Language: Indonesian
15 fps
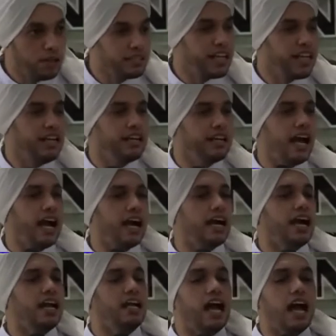
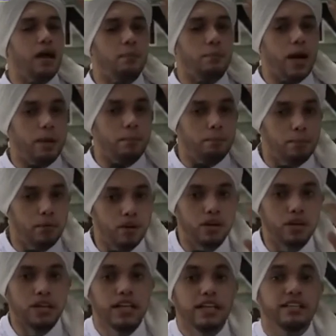tindakan apapun
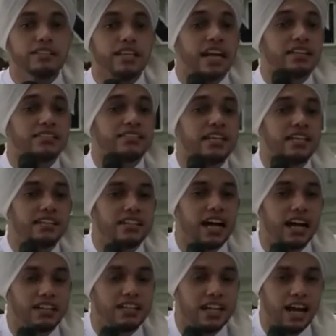yang
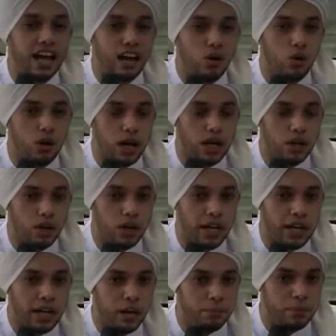tidak dilakukan
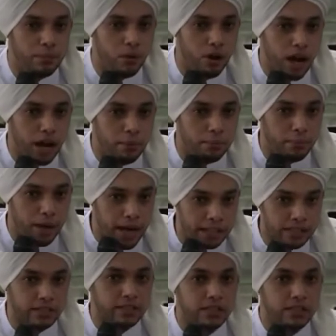oleh Nabi Muhammad,